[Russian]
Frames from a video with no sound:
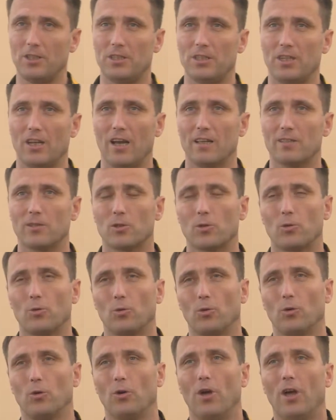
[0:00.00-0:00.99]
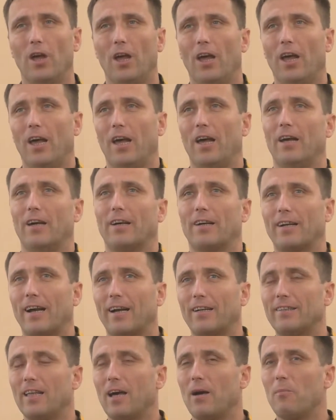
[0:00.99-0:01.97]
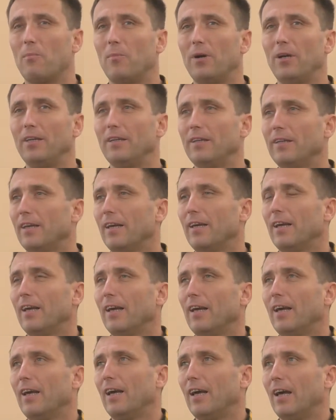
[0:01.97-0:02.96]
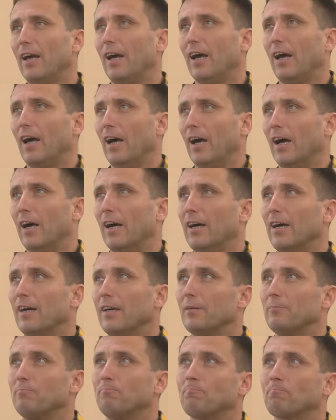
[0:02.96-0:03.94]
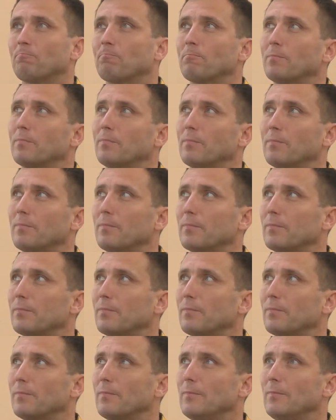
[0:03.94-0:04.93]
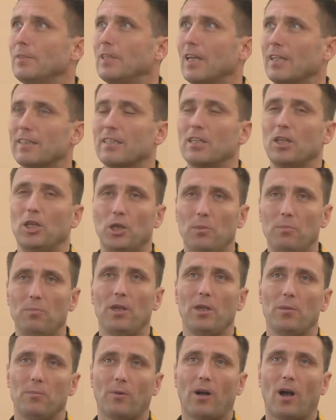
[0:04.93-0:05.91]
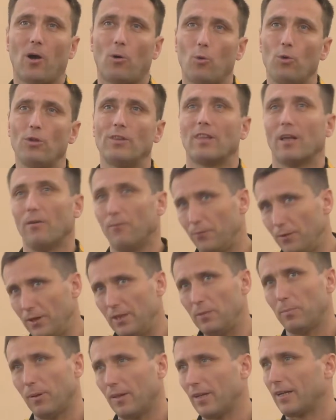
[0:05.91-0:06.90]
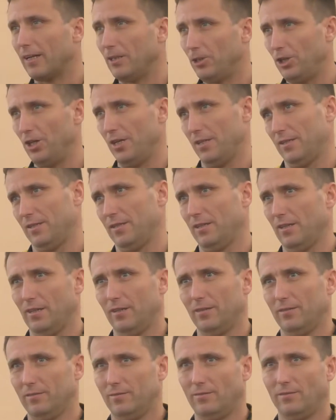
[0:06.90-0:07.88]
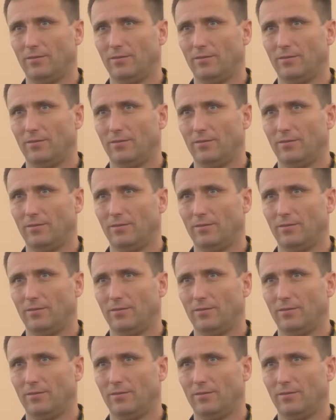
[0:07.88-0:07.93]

христианскую, э, когда мы э, часто имеем какой-то вид благочестия